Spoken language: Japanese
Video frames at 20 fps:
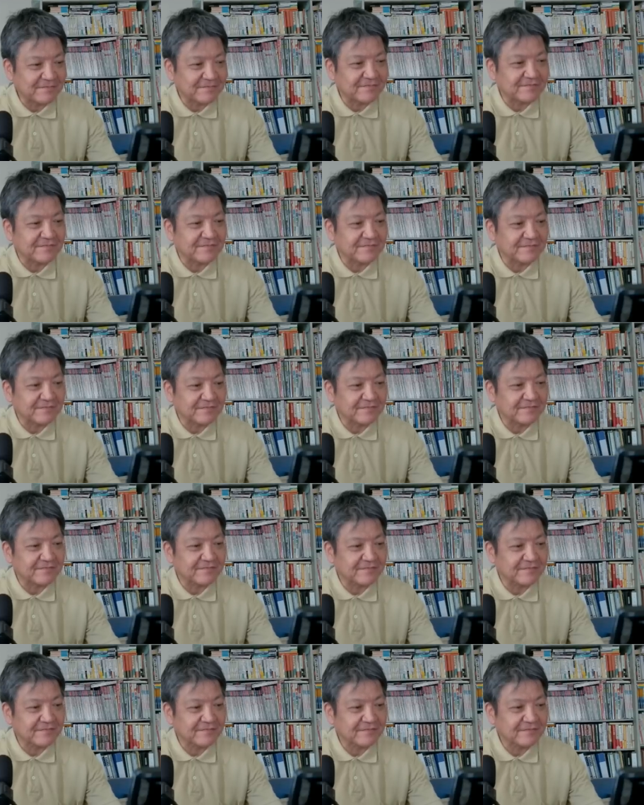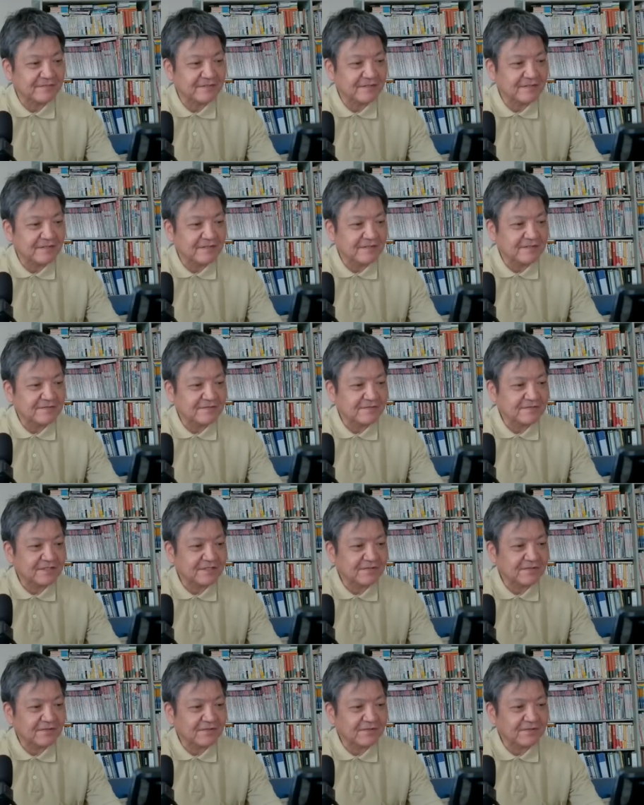うん。そ
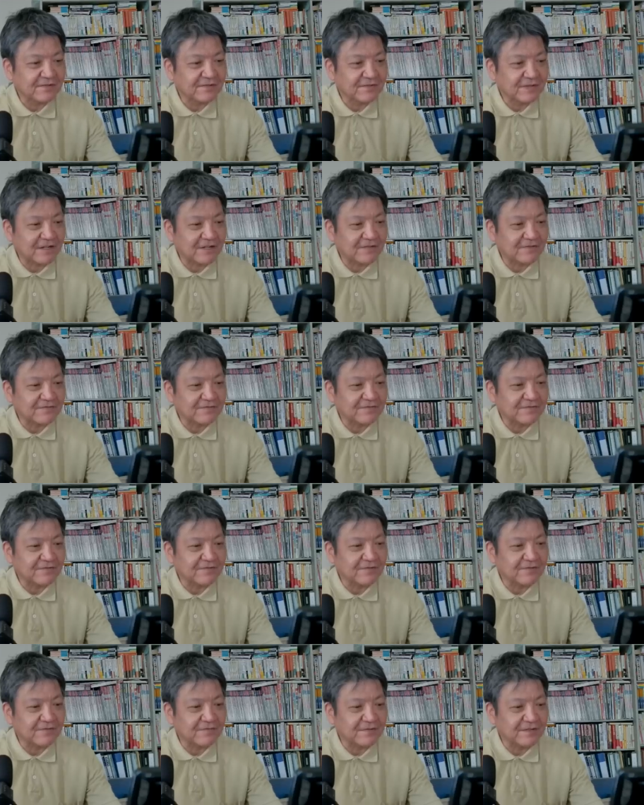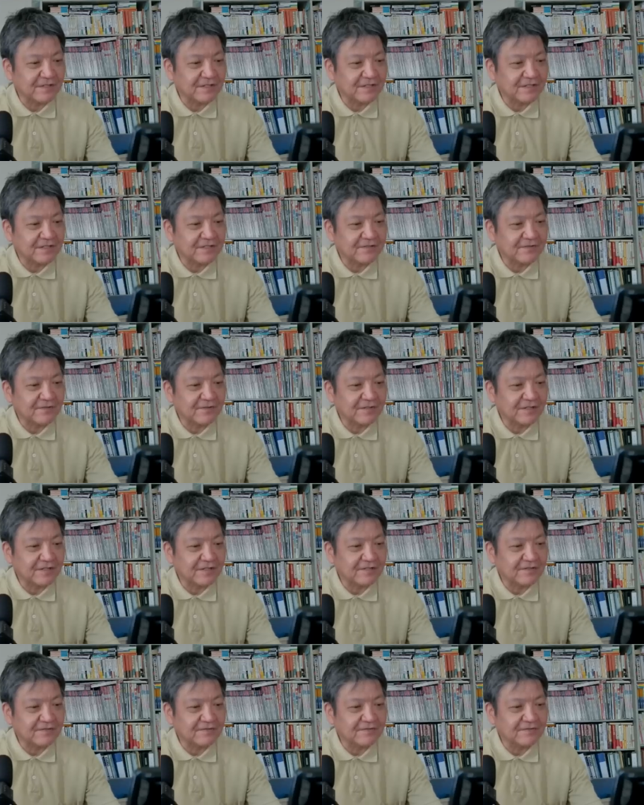してそれぞれの家族及び、それ
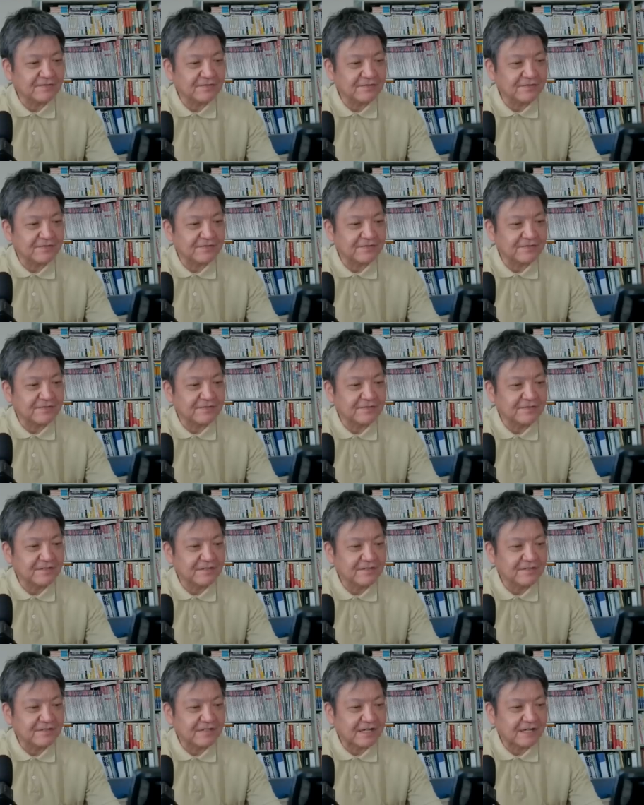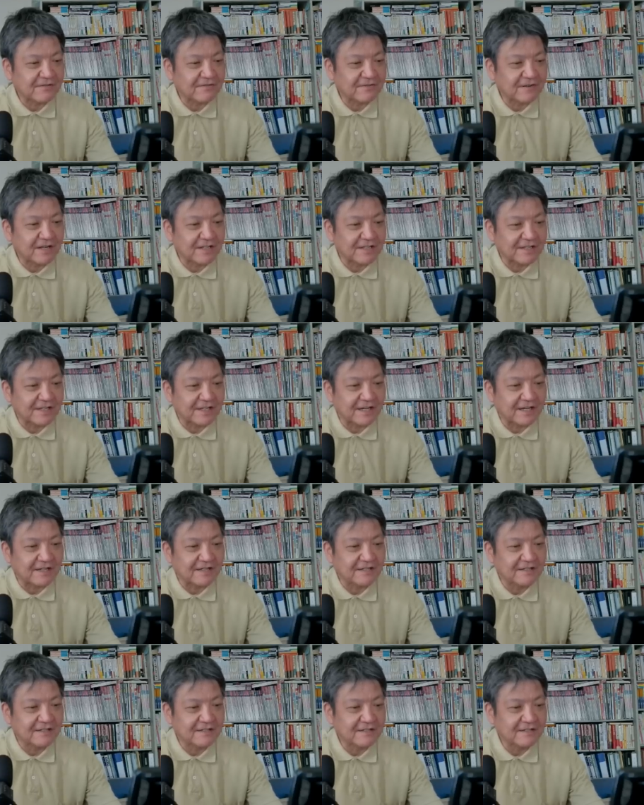に準ずる、かっこはてな、
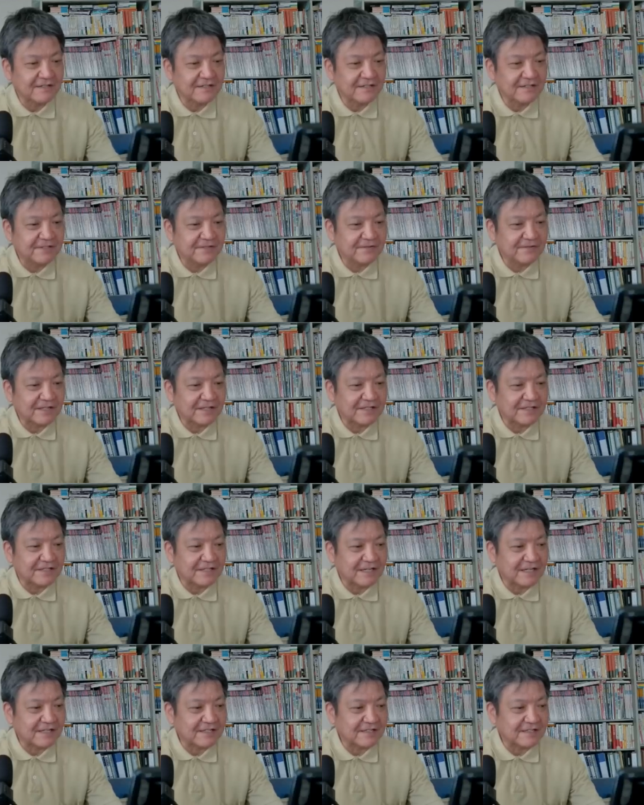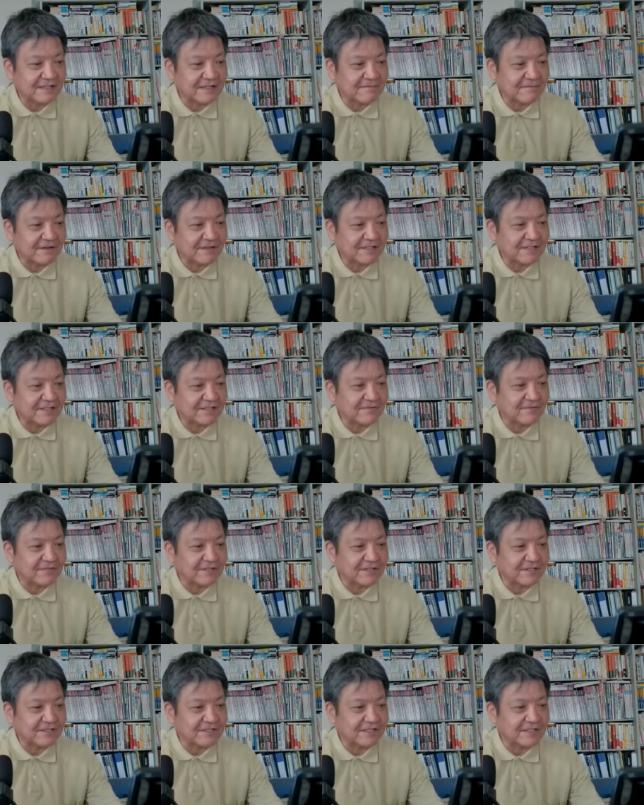人たちに会って、まあ、
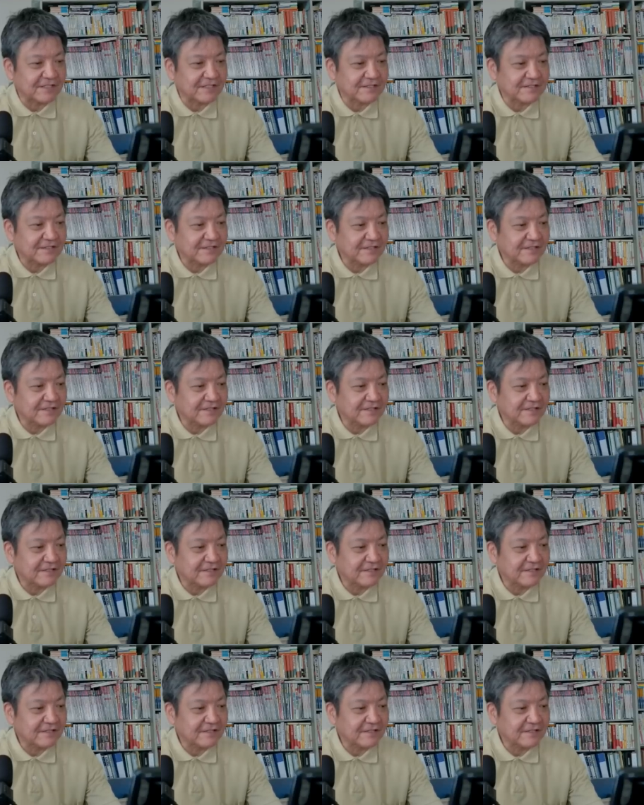ご親戚ですね。